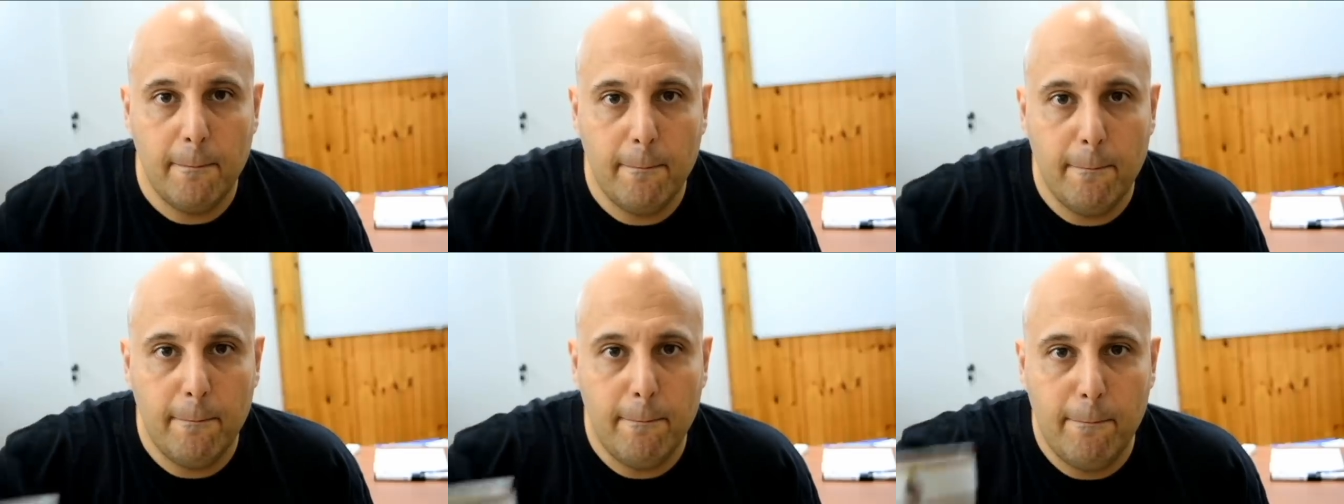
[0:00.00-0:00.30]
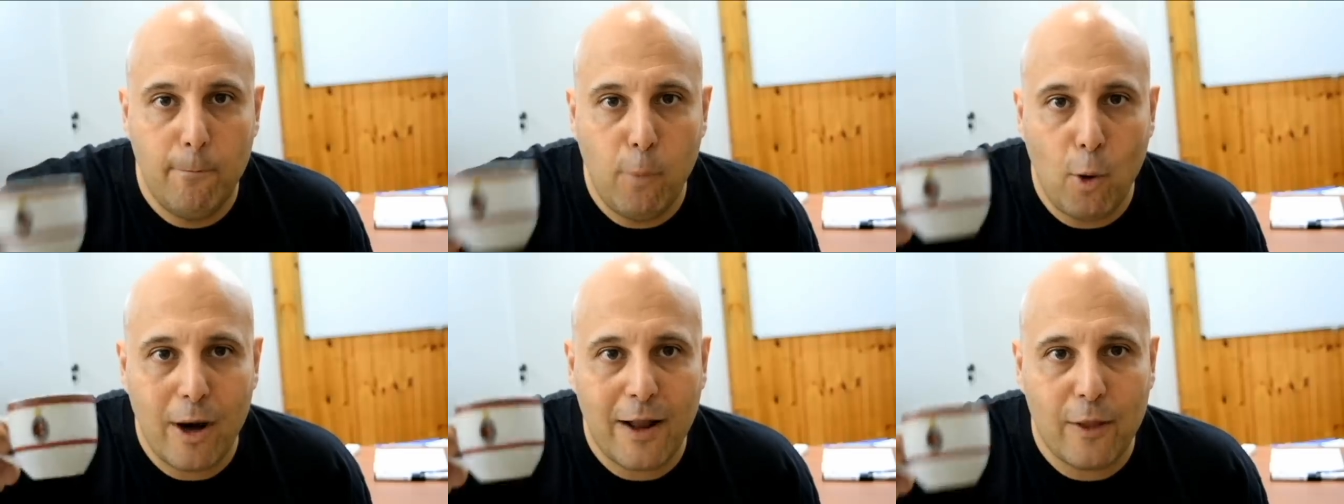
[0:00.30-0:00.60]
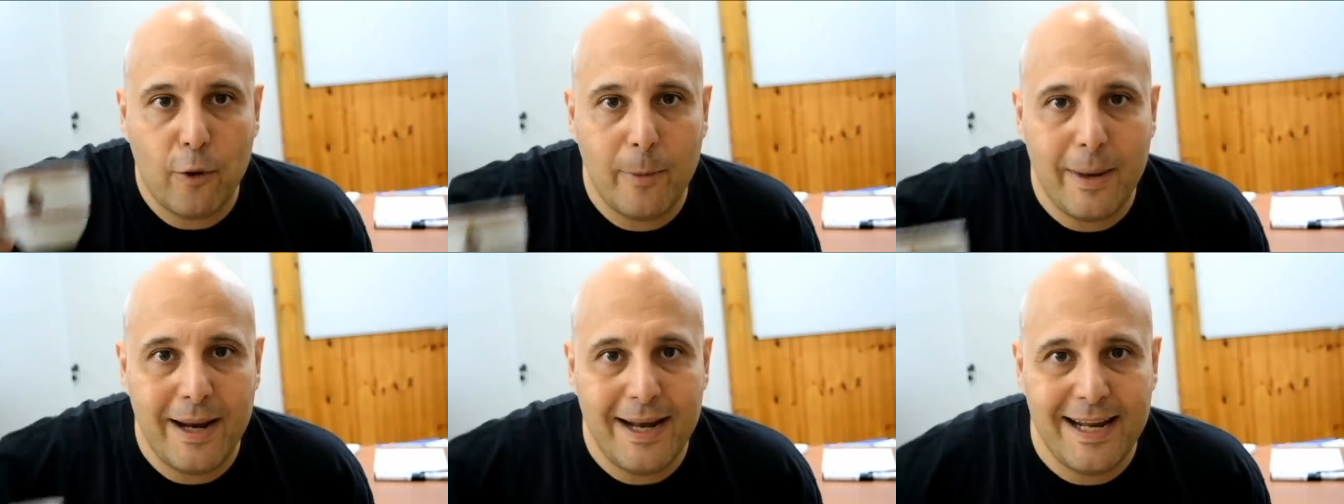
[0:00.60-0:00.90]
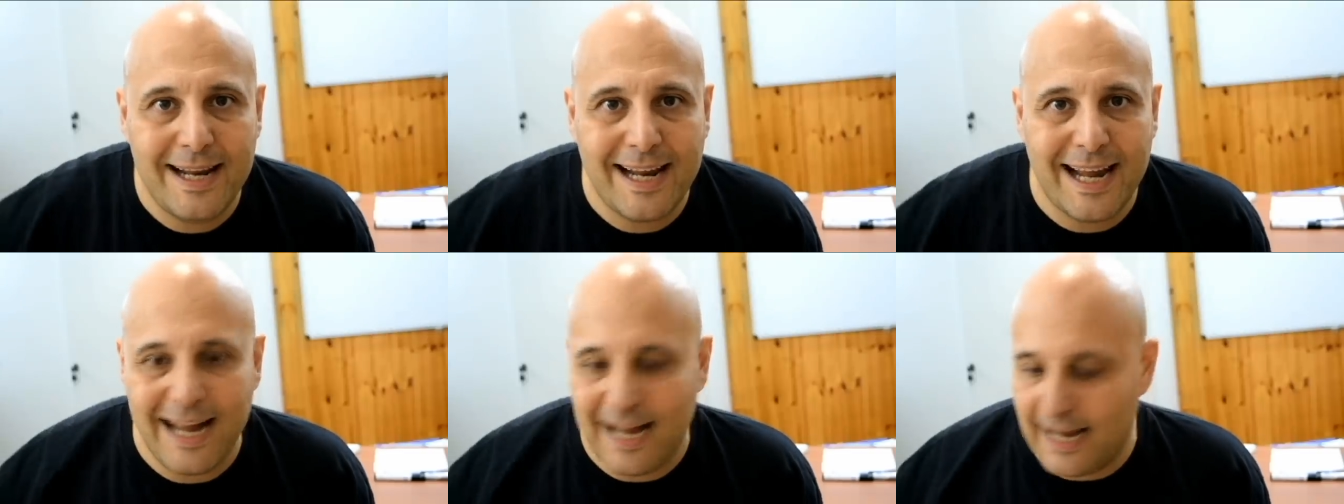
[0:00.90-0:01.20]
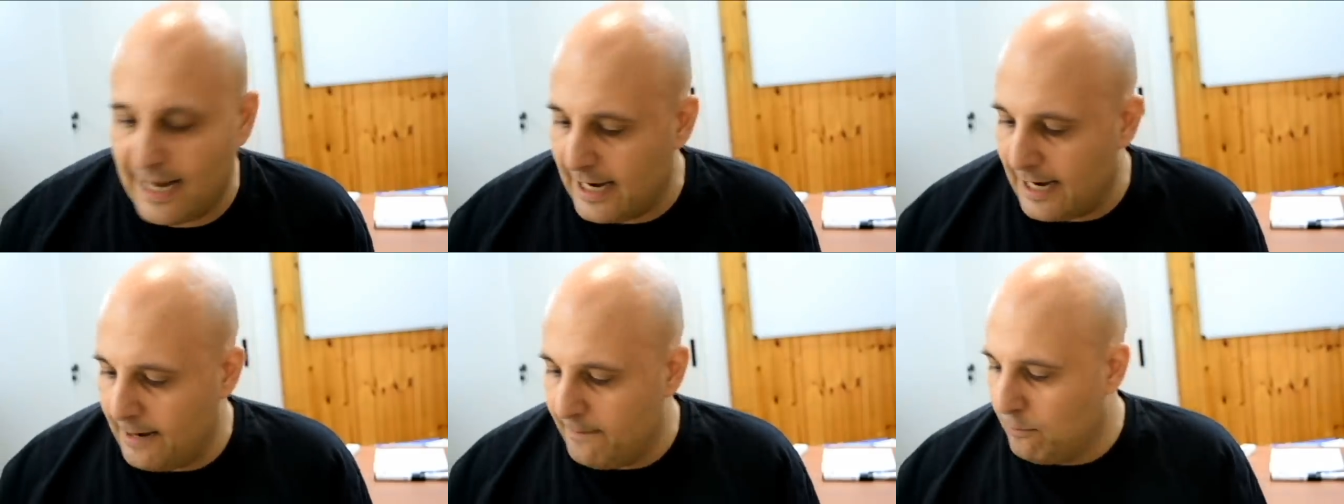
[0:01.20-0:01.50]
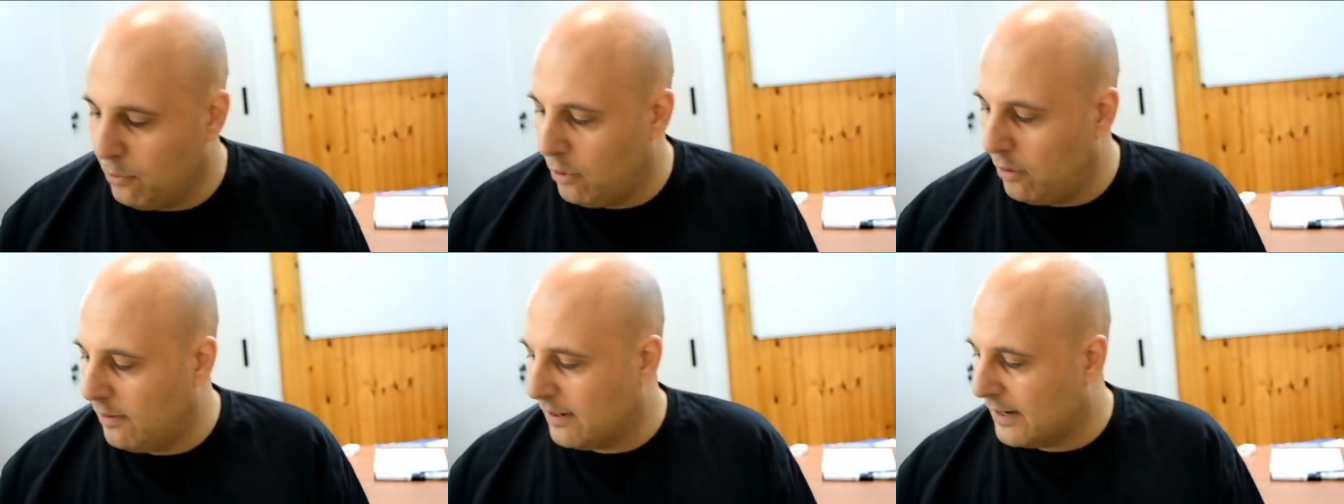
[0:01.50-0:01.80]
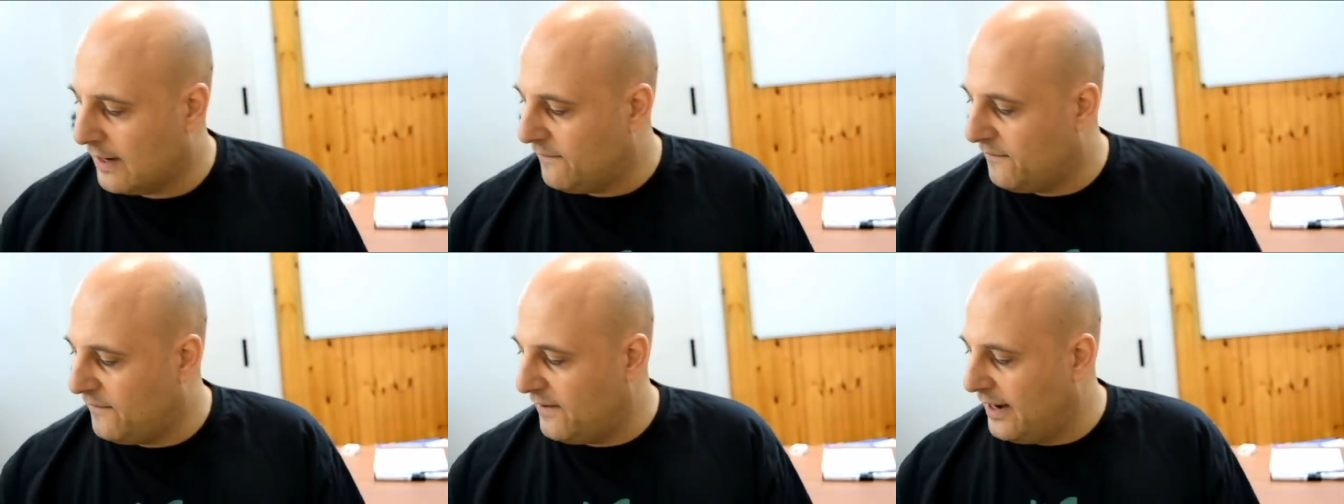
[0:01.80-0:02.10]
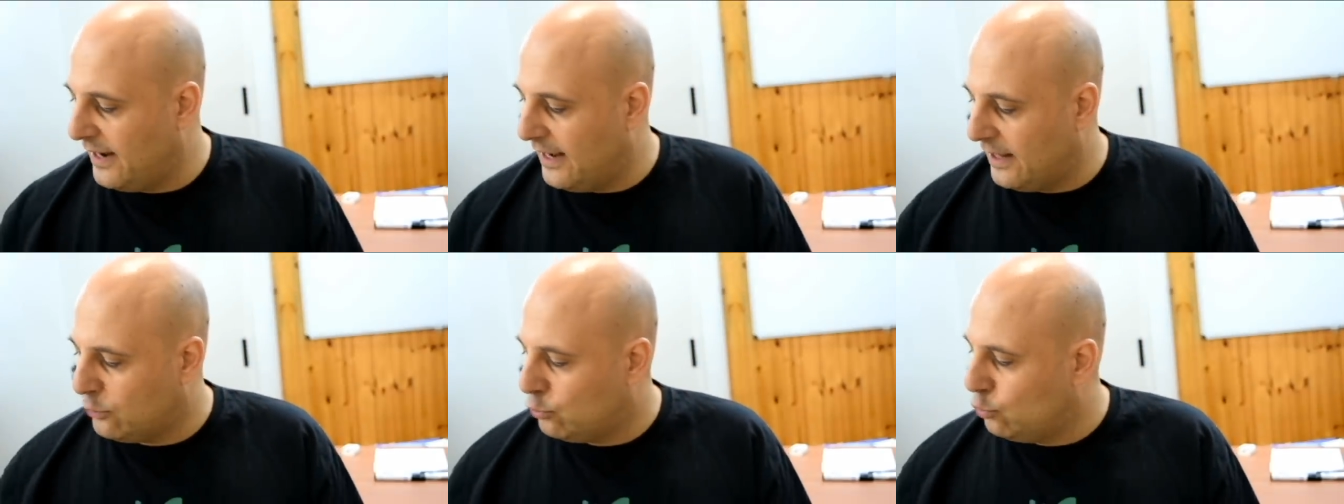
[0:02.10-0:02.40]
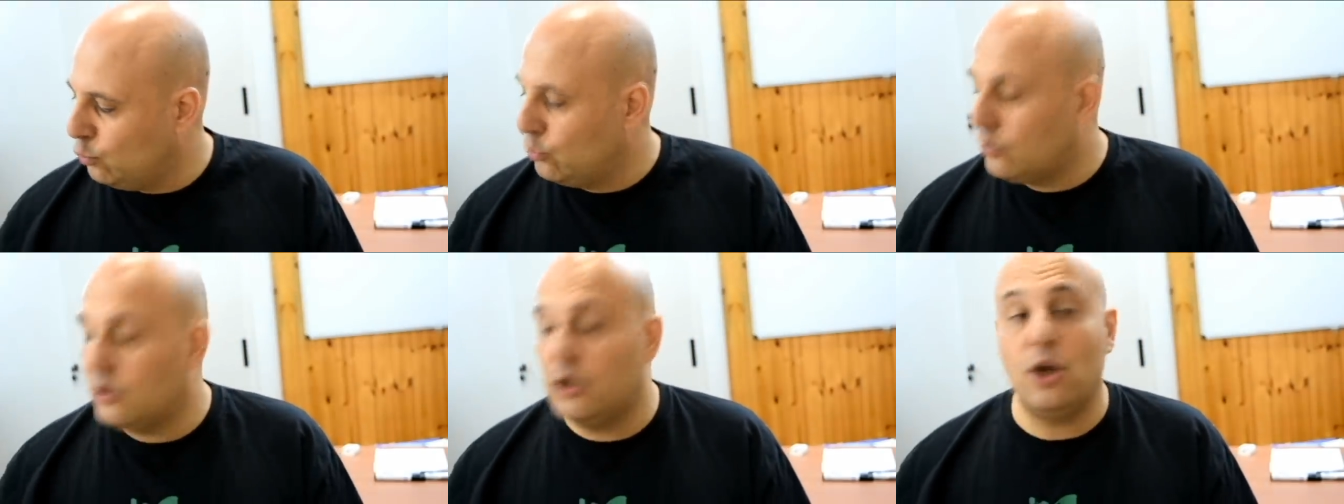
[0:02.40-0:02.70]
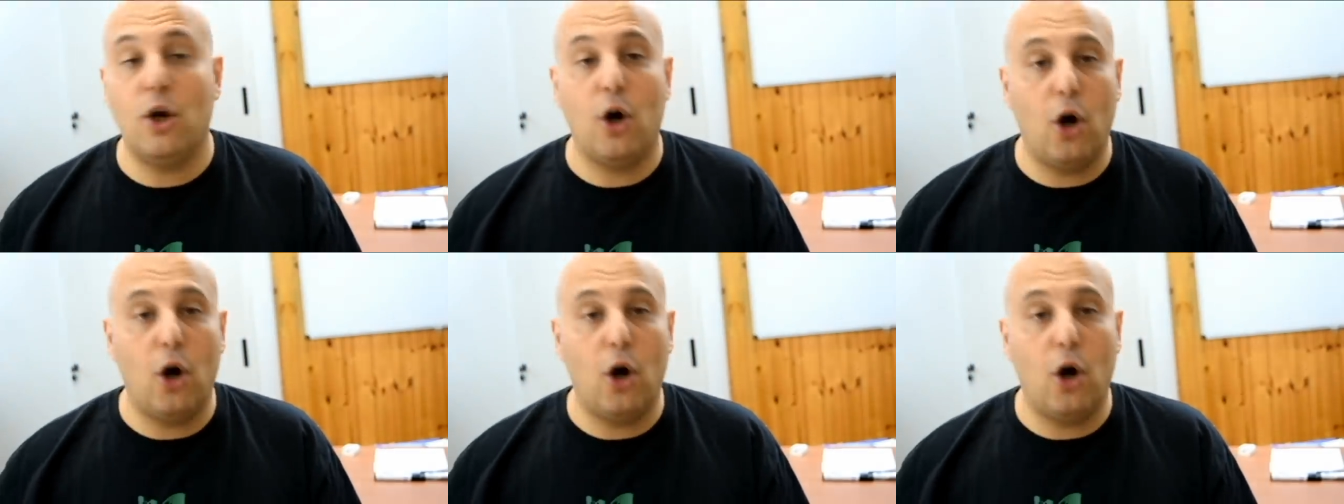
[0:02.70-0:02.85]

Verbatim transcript: Buona domenica e buon caffè a tutti.